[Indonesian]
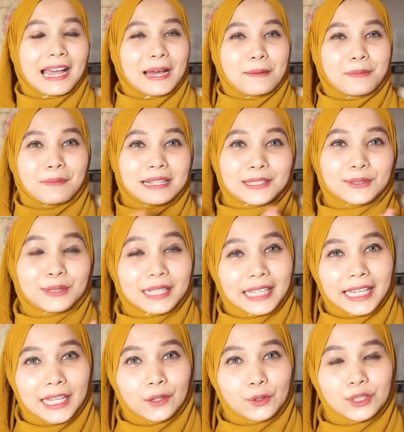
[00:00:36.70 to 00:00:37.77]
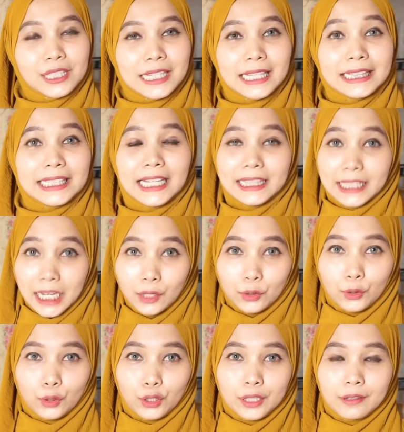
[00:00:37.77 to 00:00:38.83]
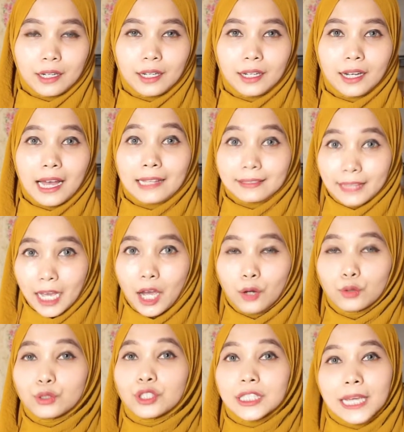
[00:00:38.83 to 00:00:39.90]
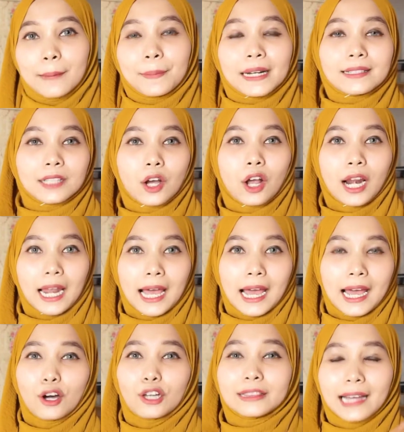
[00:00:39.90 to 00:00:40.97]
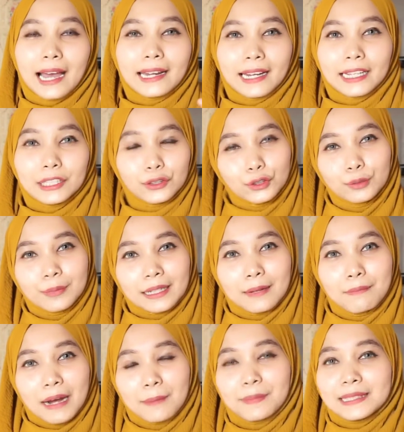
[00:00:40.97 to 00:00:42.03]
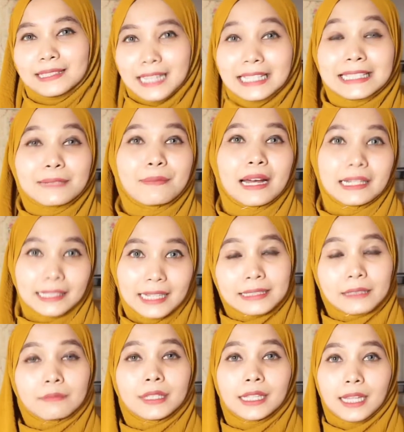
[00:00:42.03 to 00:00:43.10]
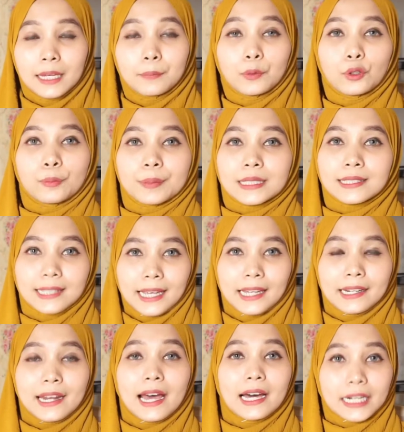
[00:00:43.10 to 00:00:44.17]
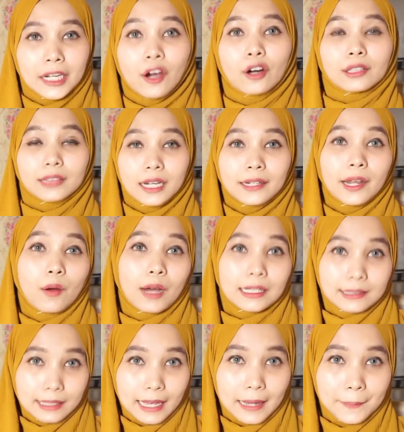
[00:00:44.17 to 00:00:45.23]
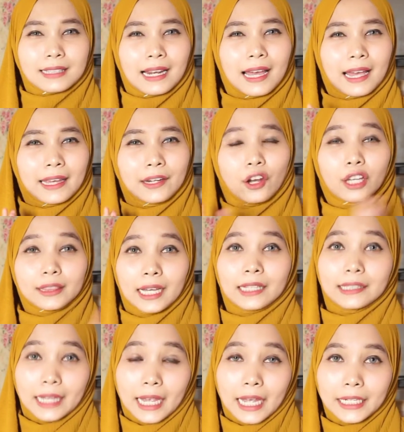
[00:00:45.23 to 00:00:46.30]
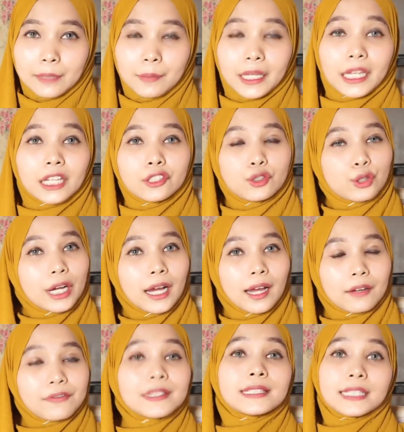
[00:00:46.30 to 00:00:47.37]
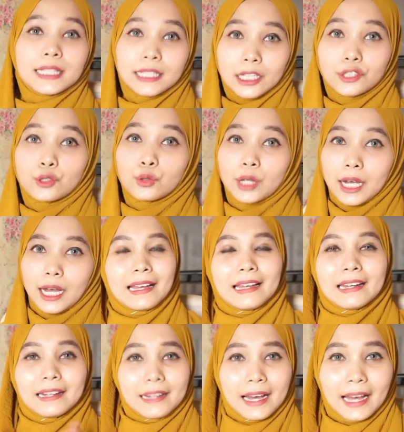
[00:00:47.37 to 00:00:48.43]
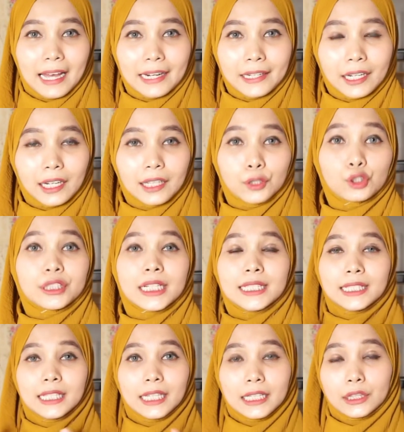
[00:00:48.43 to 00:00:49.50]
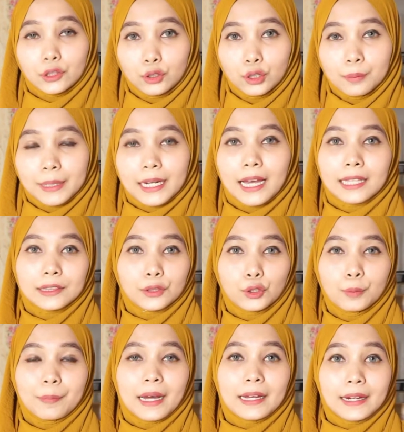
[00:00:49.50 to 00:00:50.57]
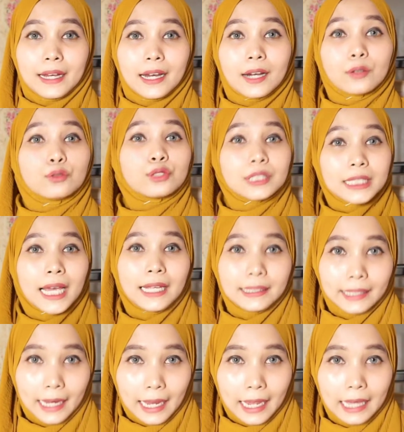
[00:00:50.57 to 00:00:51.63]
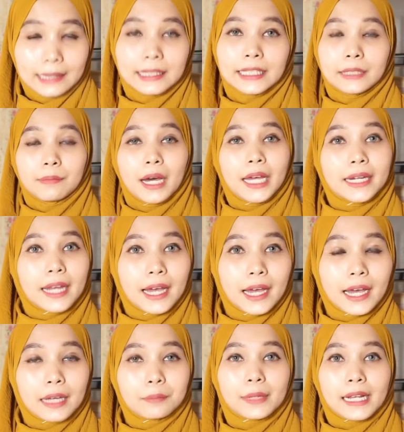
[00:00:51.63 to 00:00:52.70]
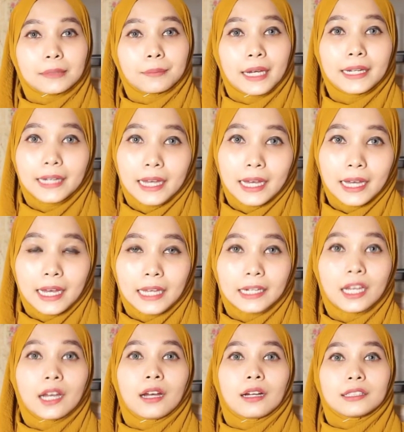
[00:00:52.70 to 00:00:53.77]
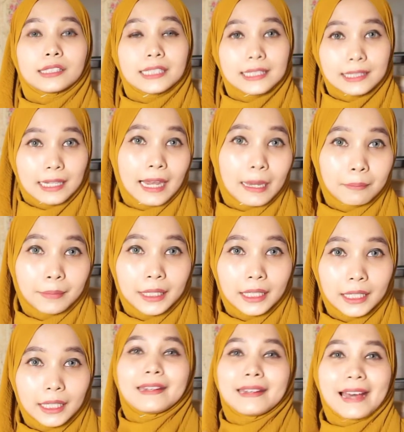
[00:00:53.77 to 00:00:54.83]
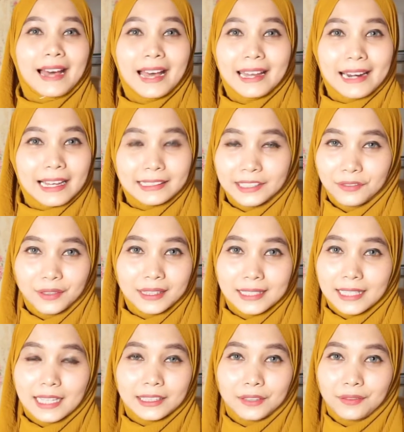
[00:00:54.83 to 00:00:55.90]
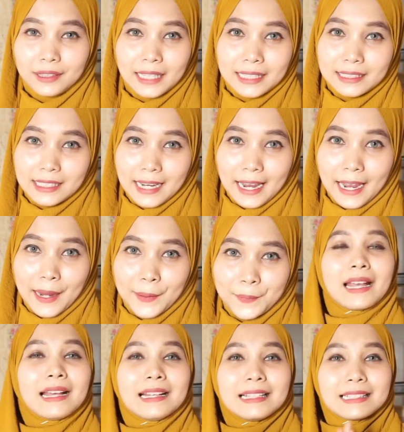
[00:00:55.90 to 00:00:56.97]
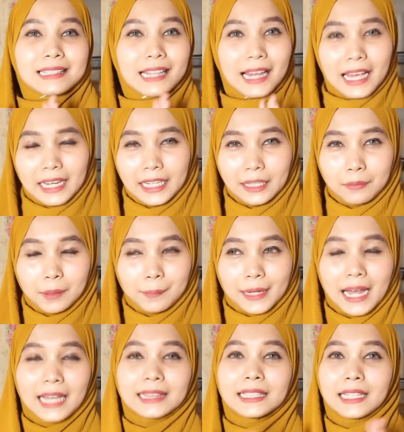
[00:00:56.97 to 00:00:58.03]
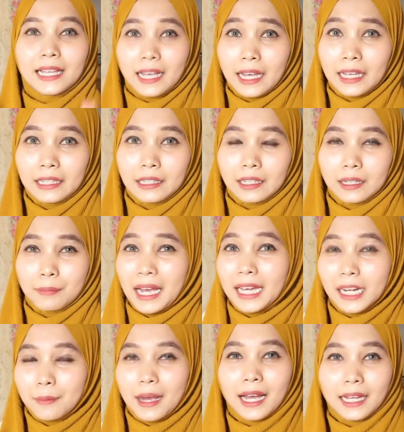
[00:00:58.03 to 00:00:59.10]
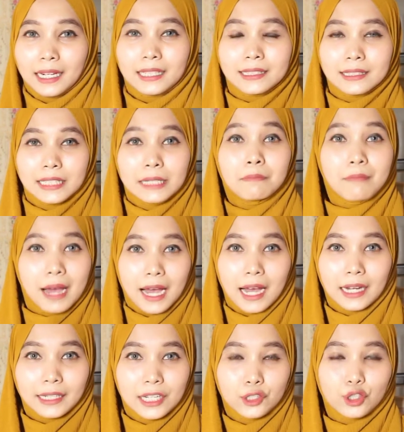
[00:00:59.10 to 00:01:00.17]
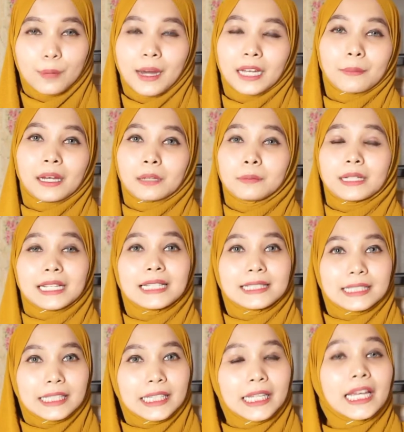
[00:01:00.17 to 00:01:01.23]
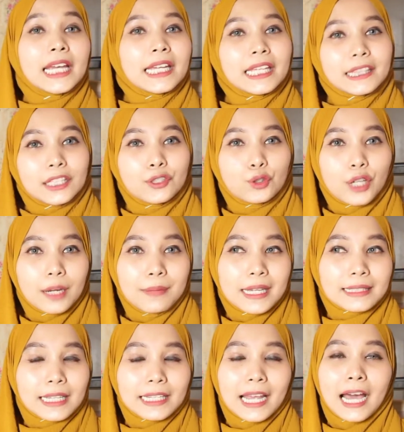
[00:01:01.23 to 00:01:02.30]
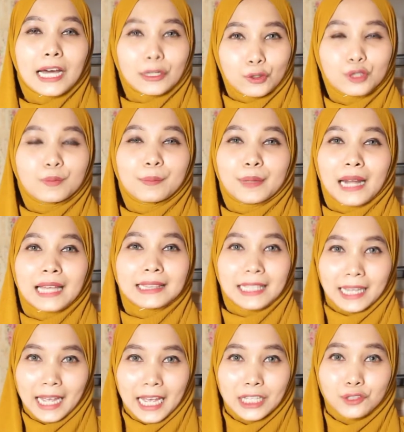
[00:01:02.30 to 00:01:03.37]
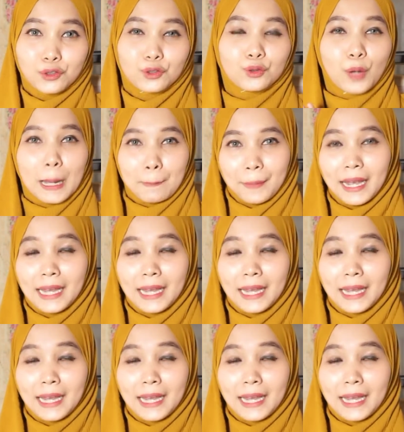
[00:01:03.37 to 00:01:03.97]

Memasuki usia 3 tahun eh, atau usia prasekolah, otak anak itu berkembang pesat sebanyak 90% dari otak dewasa. Selain otaknya, demikian juga fisiknya juga. Dan nutrisi itu bergantung pada usianya, tinggi badan, berat badan, jenis kelamin, dan aktivitas-aktivitasnya. Selain memperhatikan eh, makanan-makanan uh, seimbang dan juga makan makanan bergizi, kita juga biasanya harus memperhatikan susu apa